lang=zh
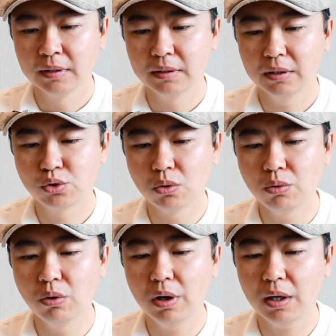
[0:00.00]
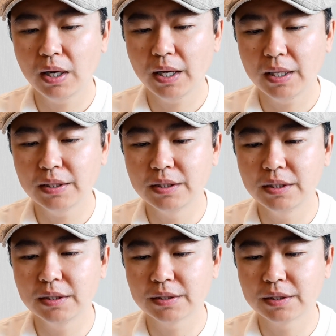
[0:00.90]
那中国、埃
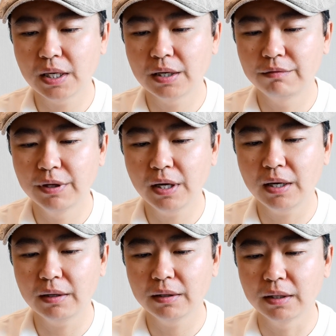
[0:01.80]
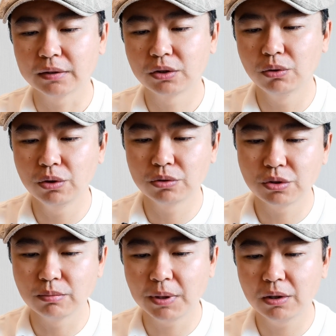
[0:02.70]
及、塞尔维亚啊，都有这
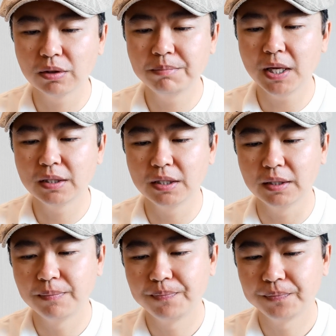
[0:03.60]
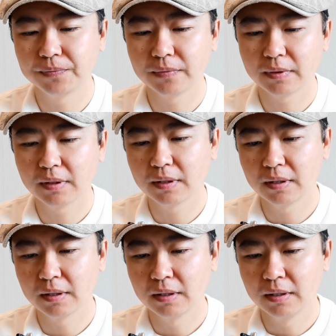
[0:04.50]
种炮的变体。
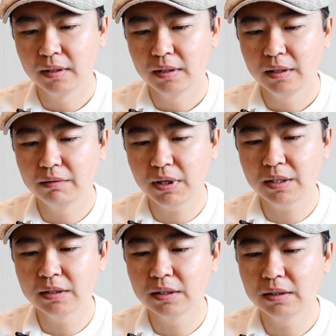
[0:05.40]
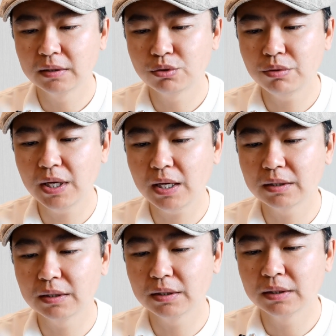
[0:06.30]
另外呢，叙利亚
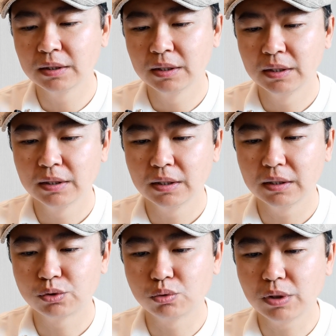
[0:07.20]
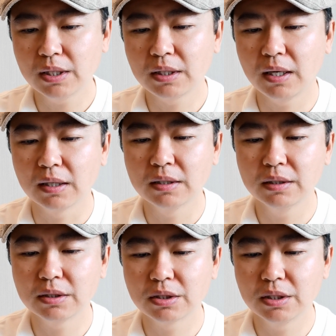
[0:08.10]
的呃主战坦克
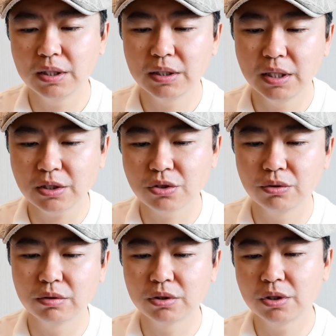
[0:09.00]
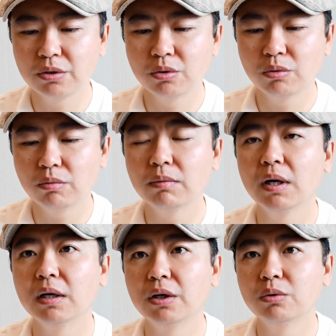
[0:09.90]
呢，实际也使用了这种
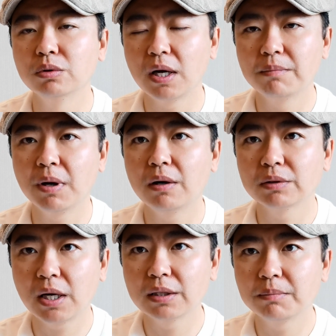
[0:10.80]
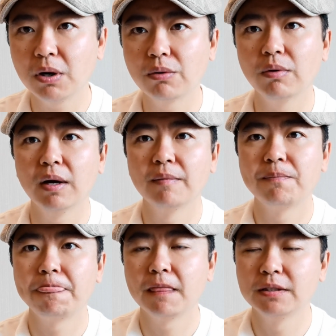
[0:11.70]
啊榴弹炮，它的炮管
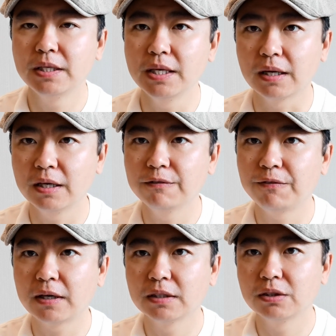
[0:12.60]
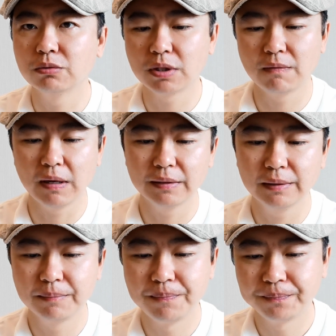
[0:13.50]
是也可以发射这种弹丸的
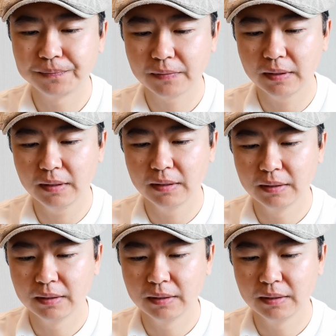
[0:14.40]
啊。